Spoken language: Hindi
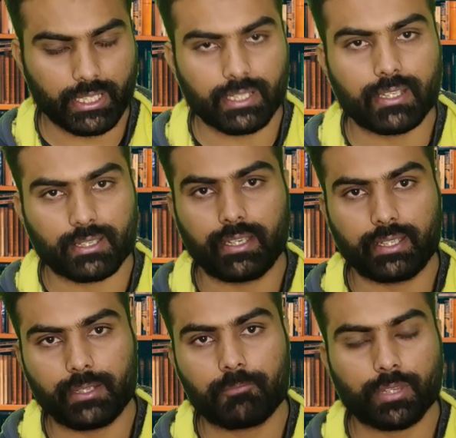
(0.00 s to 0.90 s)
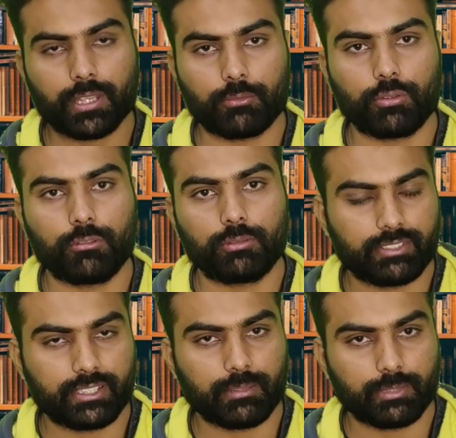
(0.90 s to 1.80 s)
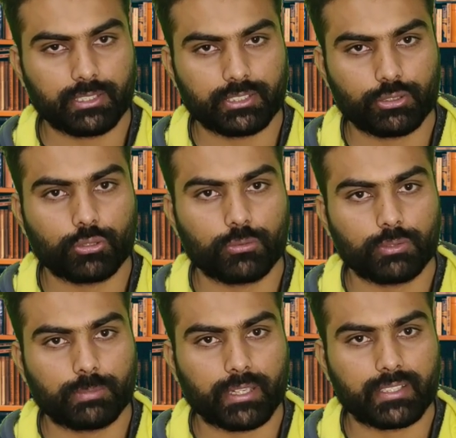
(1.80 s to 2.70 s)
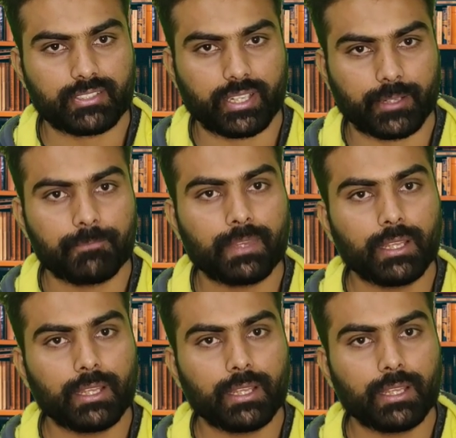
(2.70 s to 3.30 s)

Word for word: शहरी का राइट है कि वो सेल्फ डिटर्मिनेशन को प्रैक्टिस करें